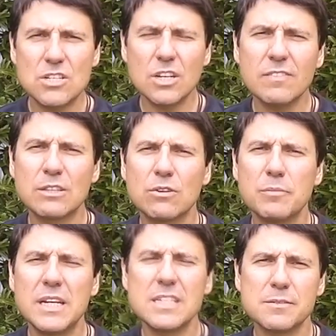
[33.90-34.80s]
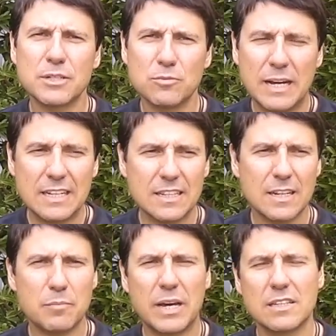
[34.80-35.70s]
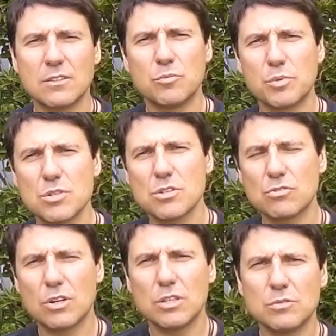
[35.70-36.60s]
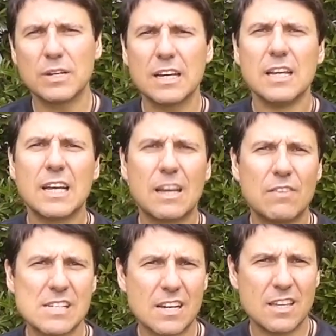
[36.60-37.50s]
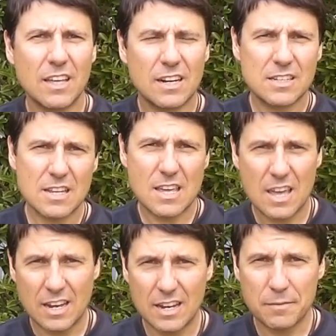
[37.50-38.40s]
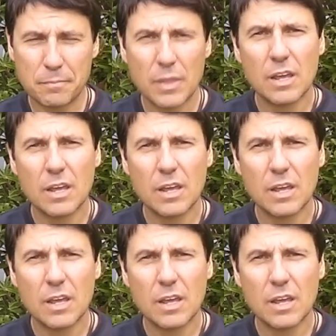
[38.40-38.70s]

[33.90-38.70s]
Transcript: ci è arrivata una bellissima domanda da parte di un possessore di una Kawasaki R6N